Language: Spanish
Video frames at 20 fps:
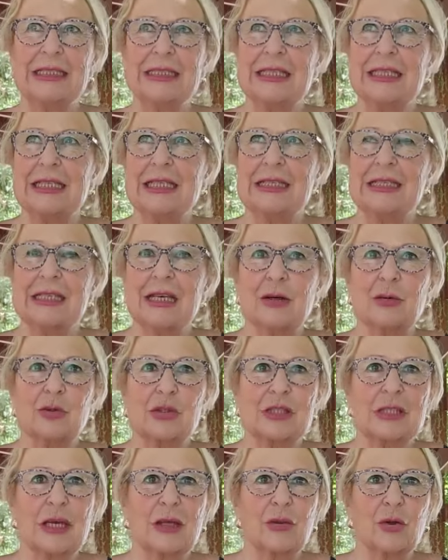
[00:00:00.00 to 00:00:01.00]
si les ha
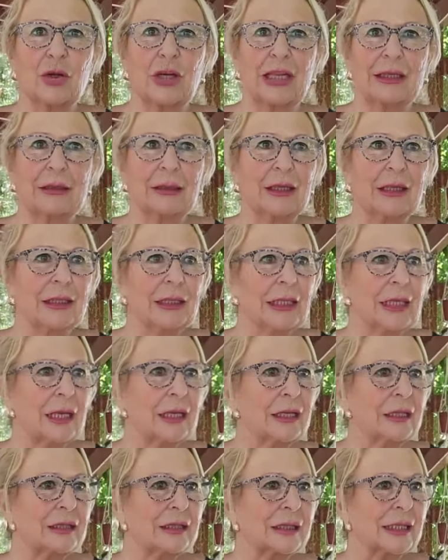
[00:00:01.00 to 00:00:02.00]
gustado la
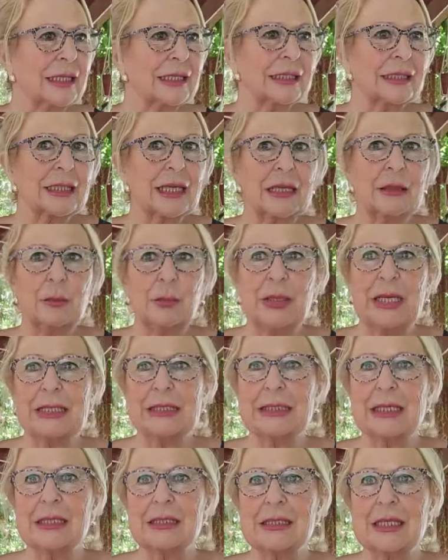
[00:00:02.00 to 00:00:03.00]
tierra. Es, que hay
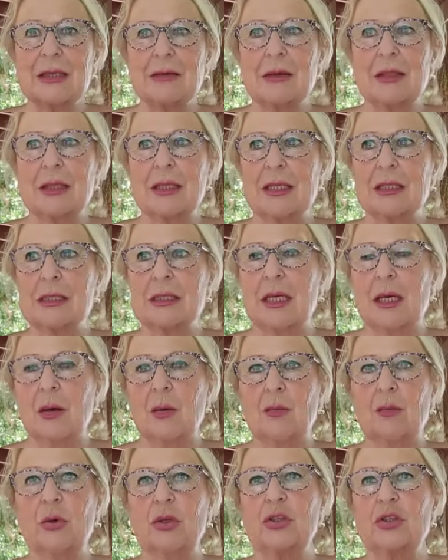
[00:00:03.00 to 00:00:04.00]
plantas que dices,
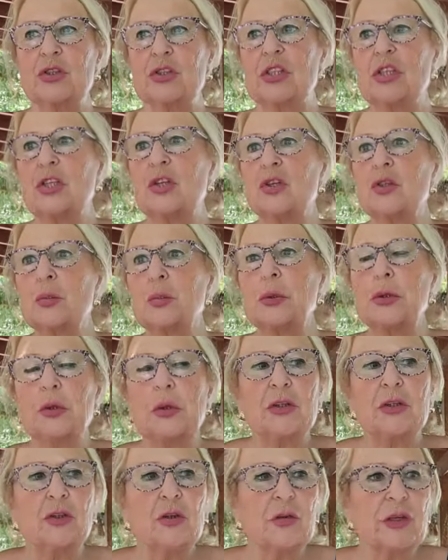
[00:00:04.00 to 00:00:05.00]
bueno, si yo os
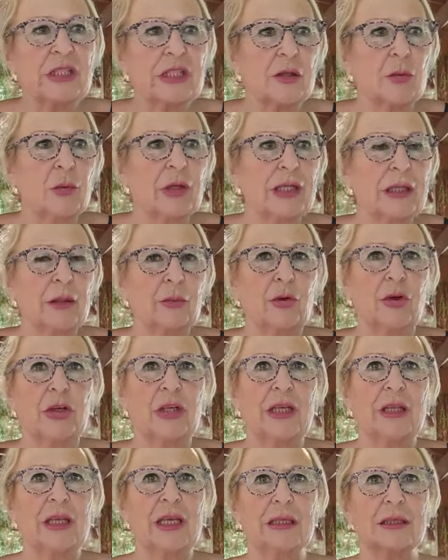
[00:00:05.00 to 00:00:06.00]
pongo todas igual de
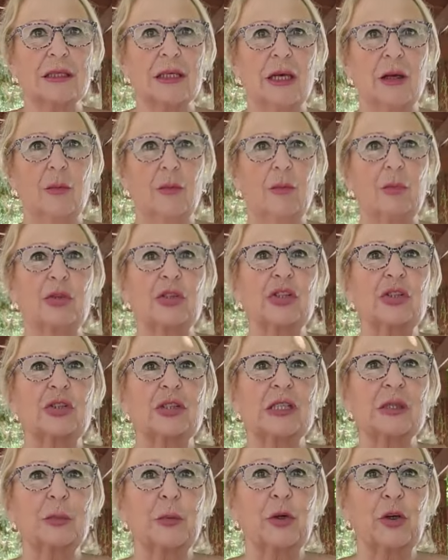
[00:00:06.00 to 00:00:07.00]
bonitas,
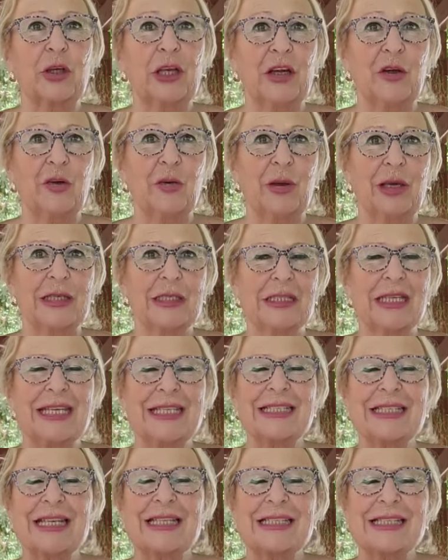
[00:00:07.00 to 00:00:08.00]
vosotros ¿por qué no vais?
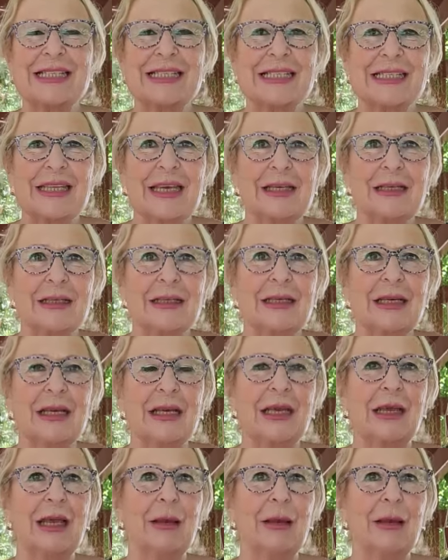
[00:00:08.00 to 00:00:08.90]
Esas están